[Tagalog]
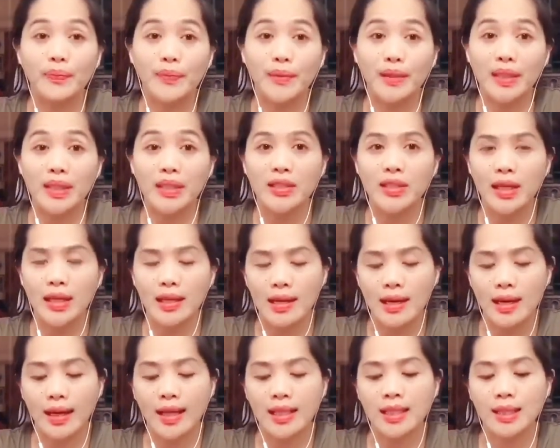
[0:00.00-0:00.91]
Asya
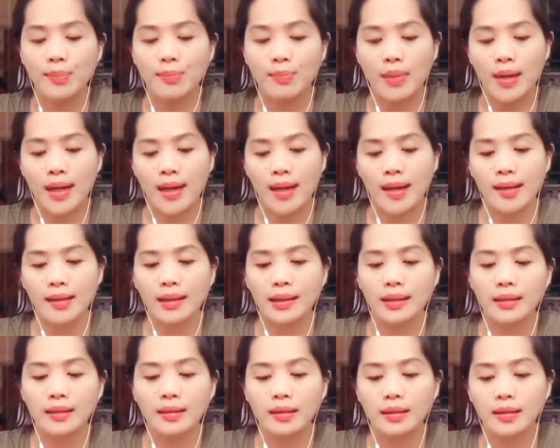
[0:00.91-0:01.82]
ilang kasimple.
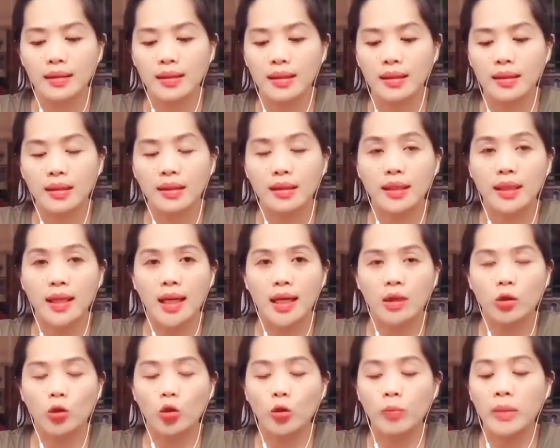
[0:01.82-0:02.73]

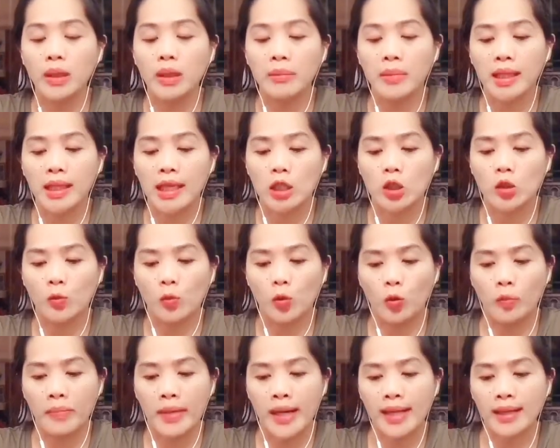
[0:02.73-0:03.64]
Kaya't ubing mat
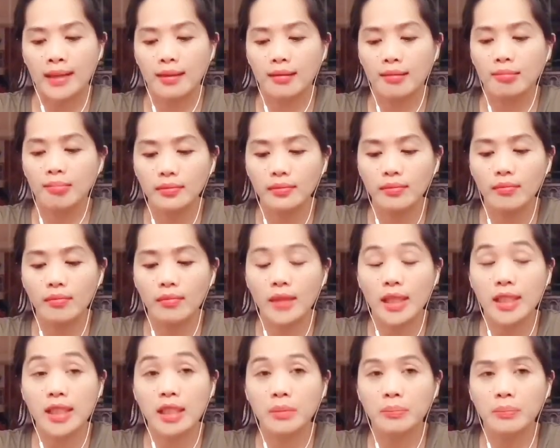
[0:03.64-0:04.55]
asumungpat.
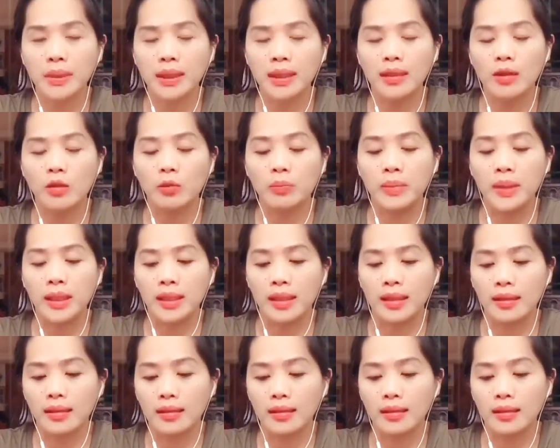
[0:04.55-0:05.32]
Nasingpat nga ubing.